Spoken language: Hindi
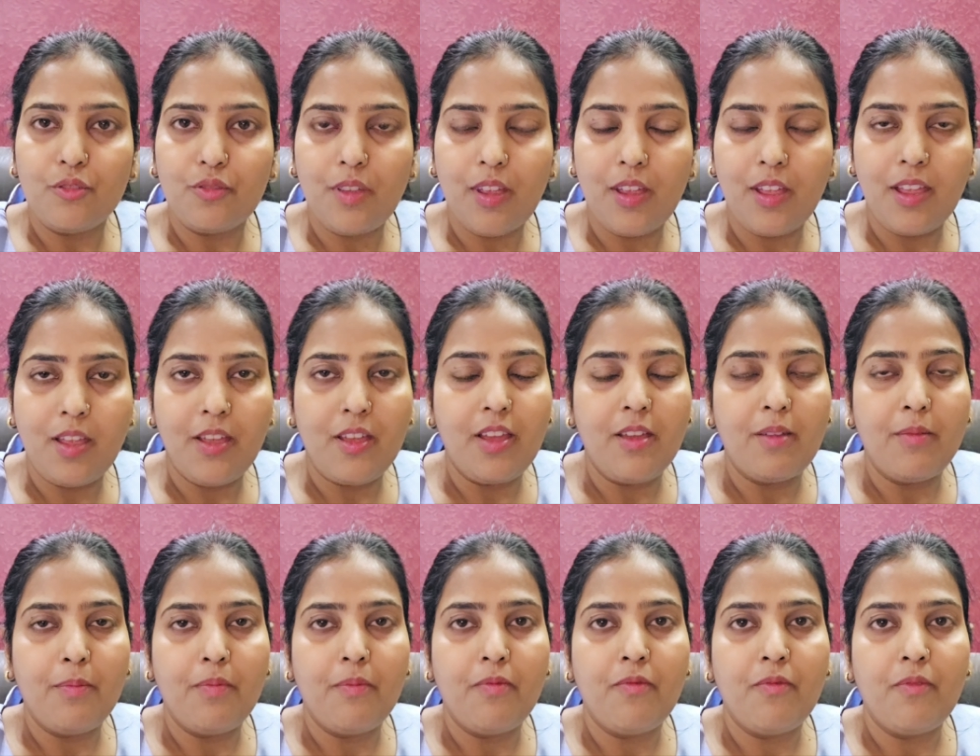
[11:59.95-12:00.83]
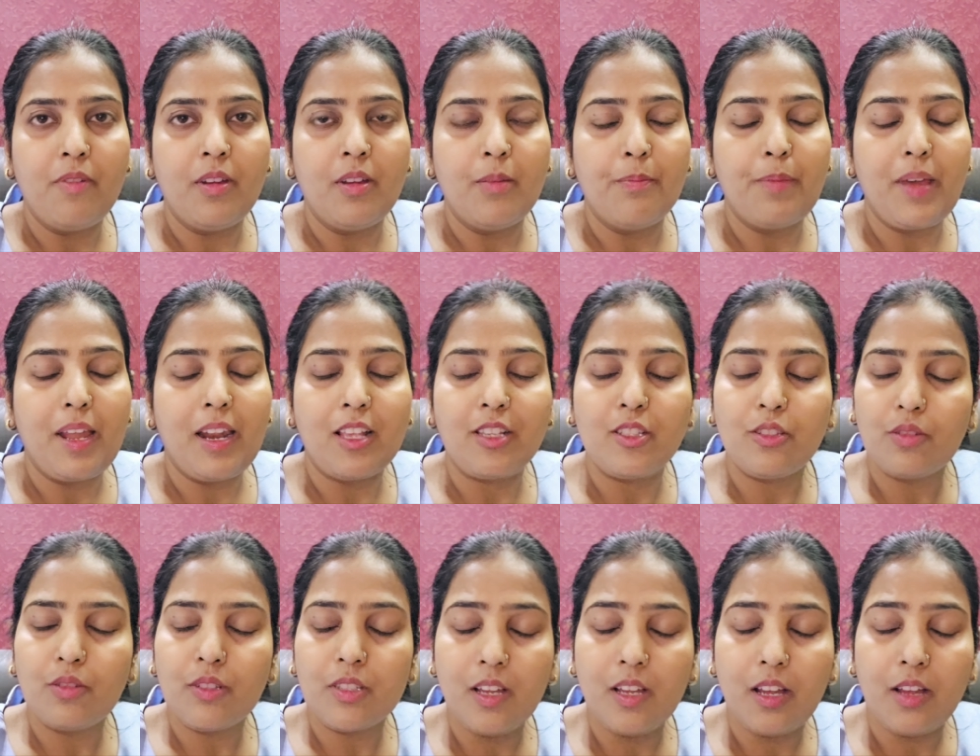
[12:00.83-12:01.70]
जो है
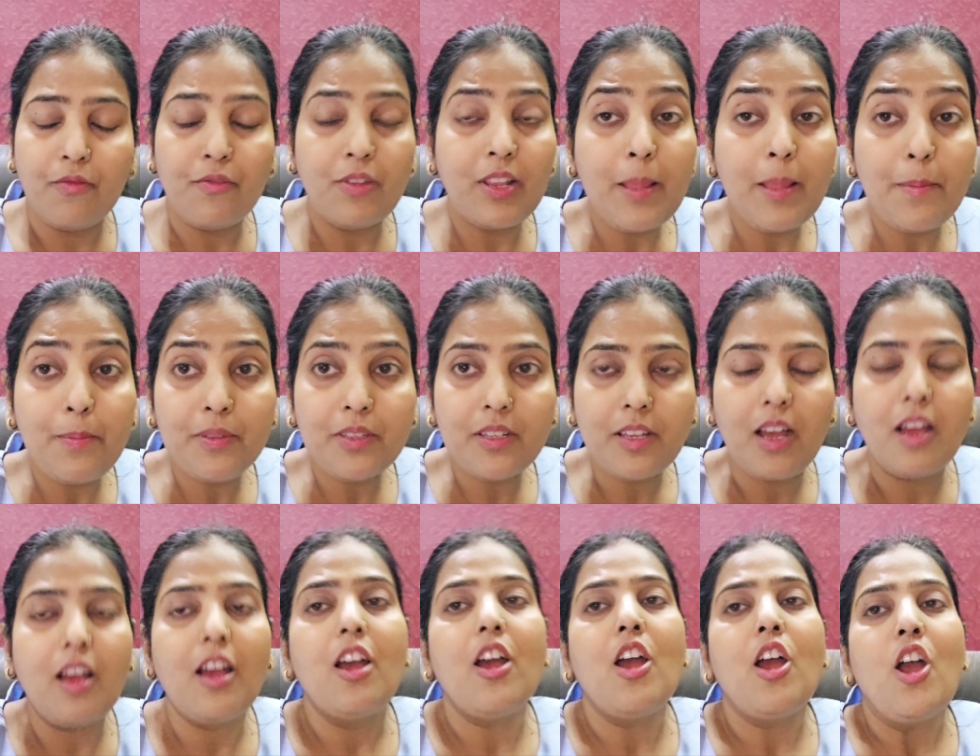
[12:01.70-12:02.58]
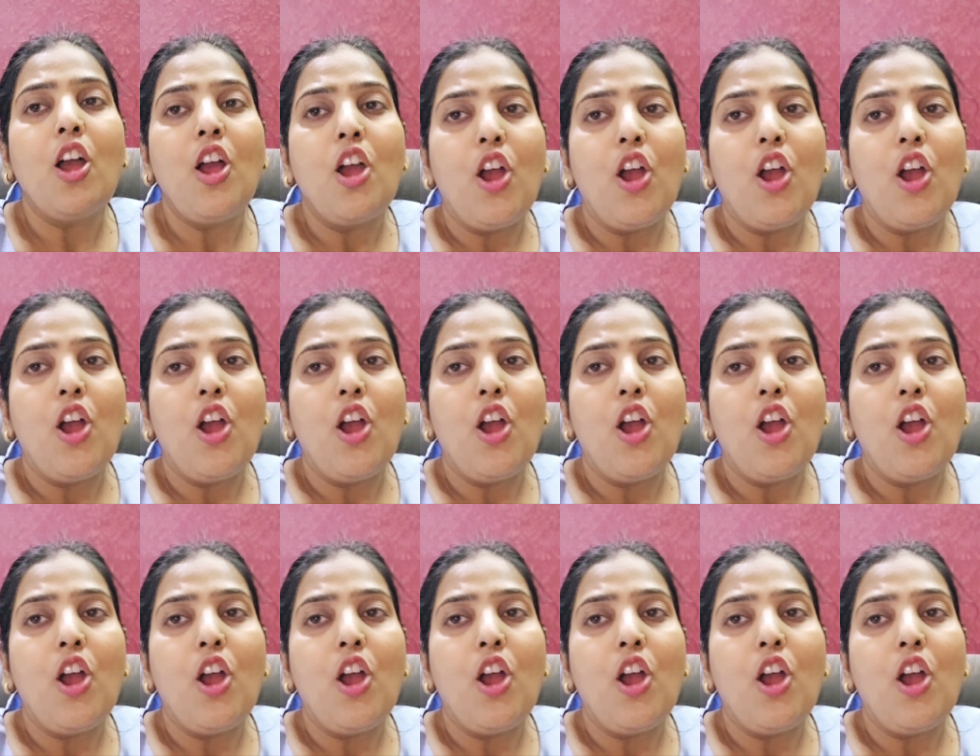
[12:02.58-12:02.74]
पैनासो उसका फिलिप्स का